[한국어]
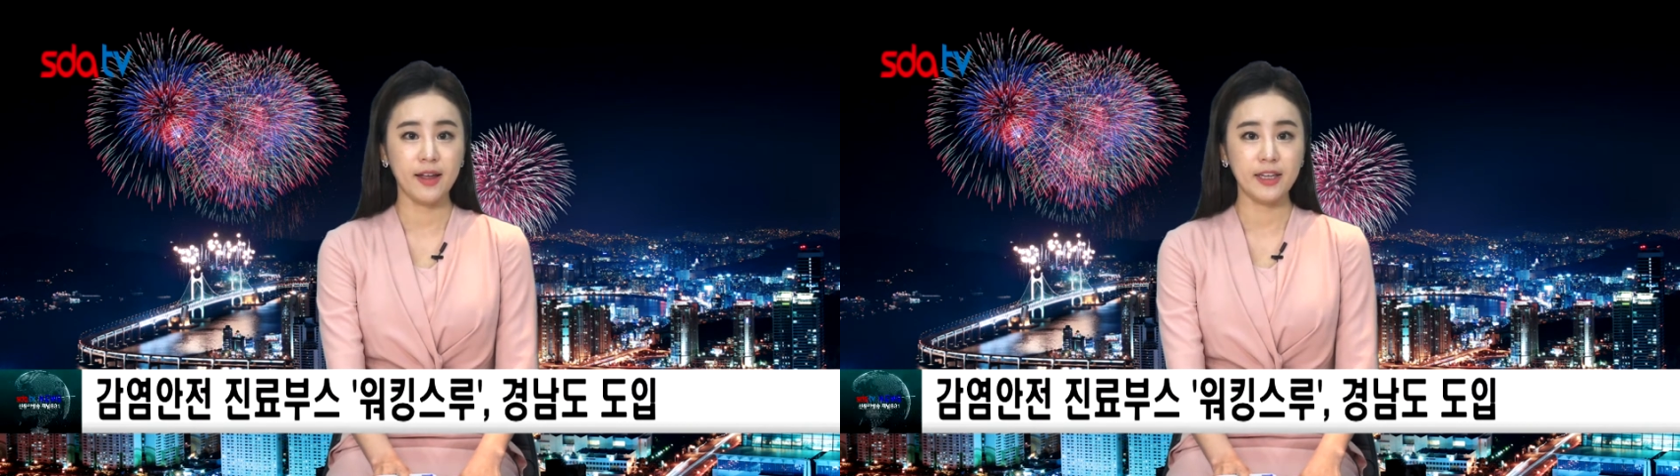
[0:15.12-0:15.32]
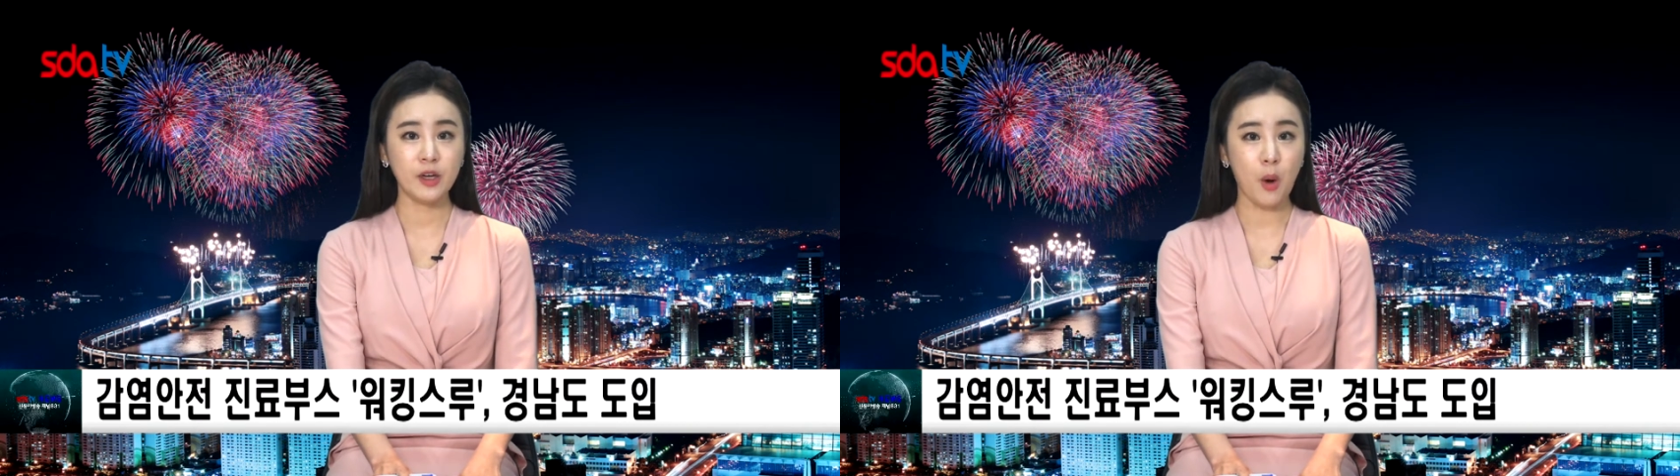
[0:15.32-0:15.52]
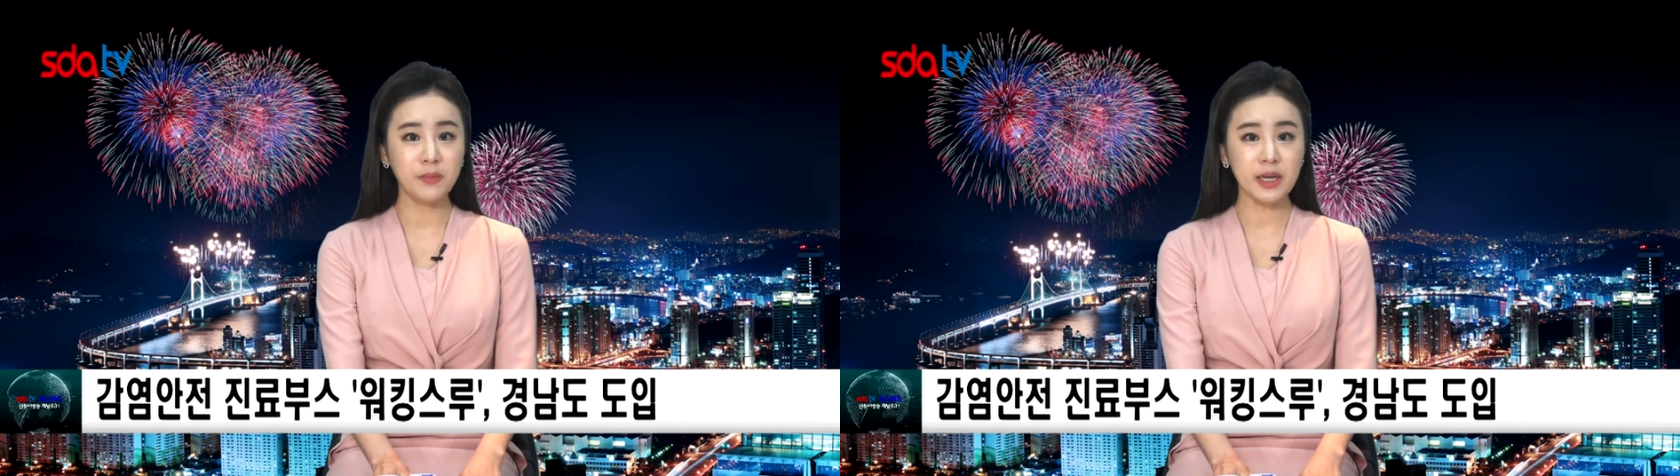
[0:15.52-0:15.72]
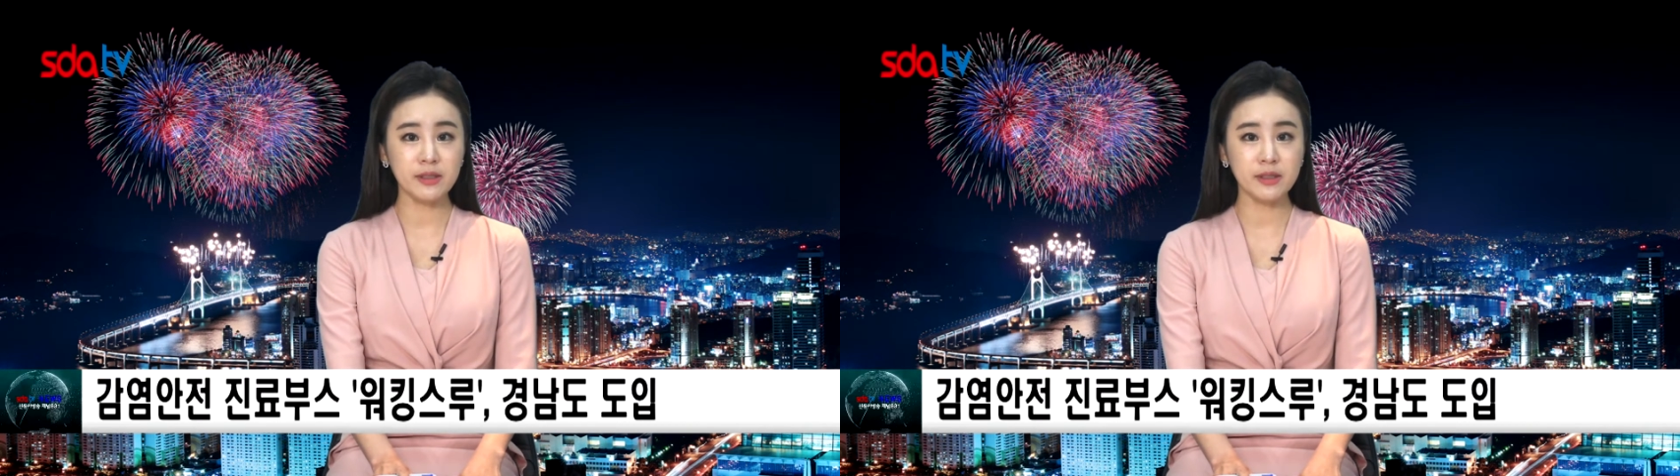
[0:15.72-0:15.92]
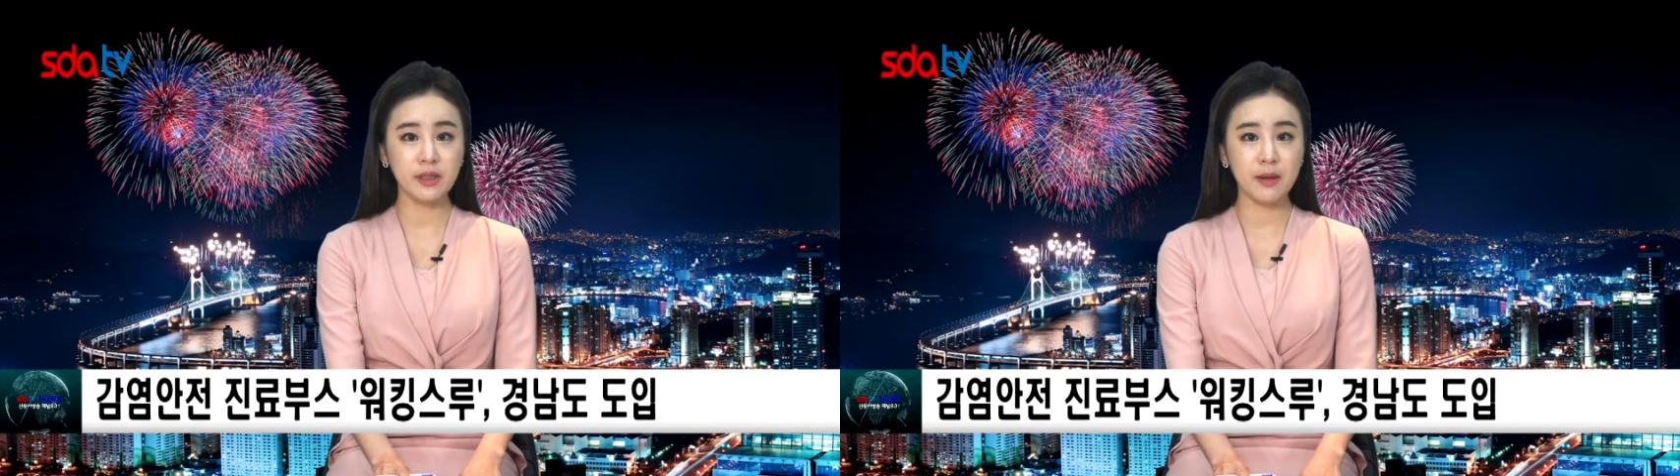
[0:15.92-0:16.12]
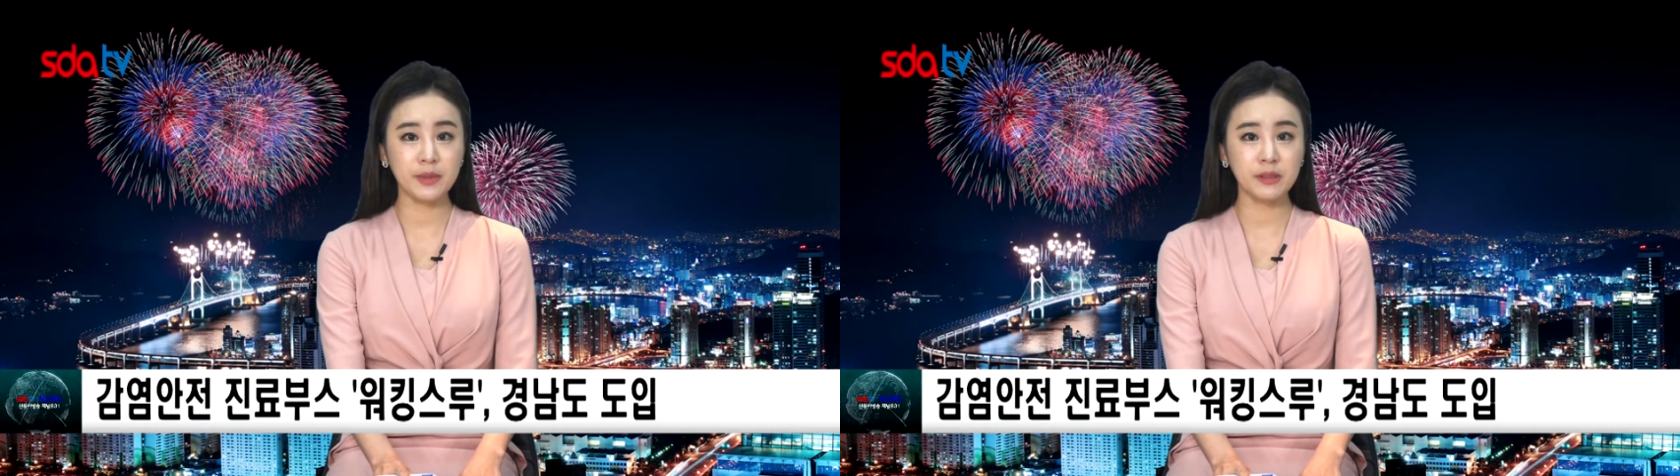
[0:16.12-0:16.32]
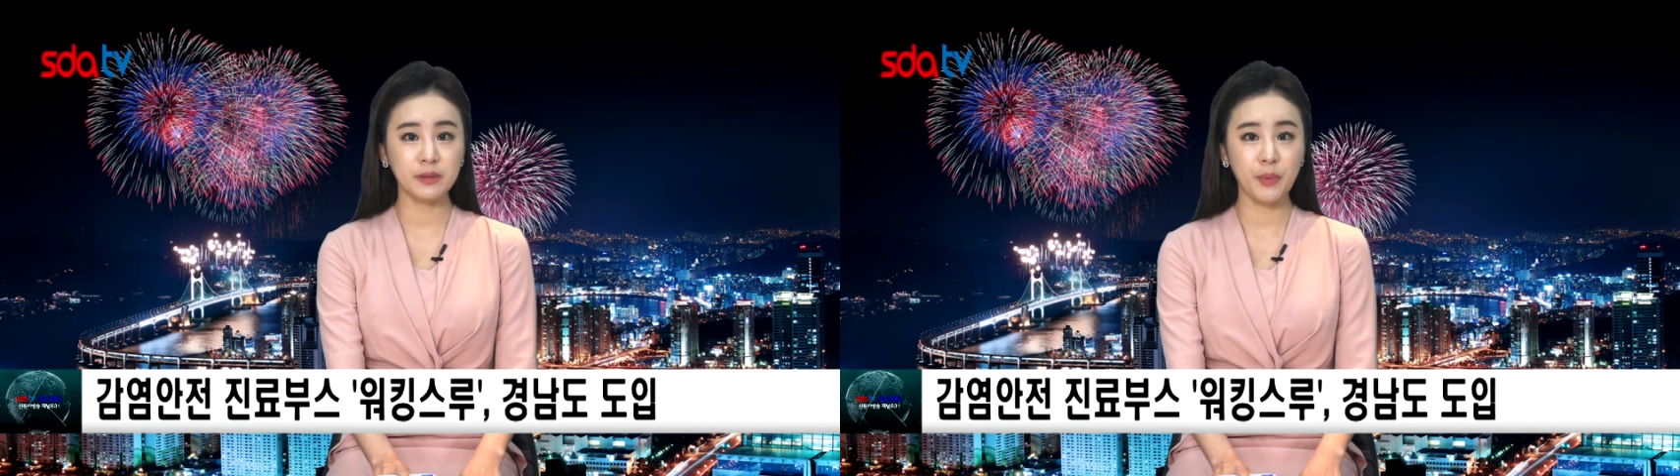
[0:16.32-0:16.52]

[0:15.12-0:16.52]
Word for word: 이 검사 시스템은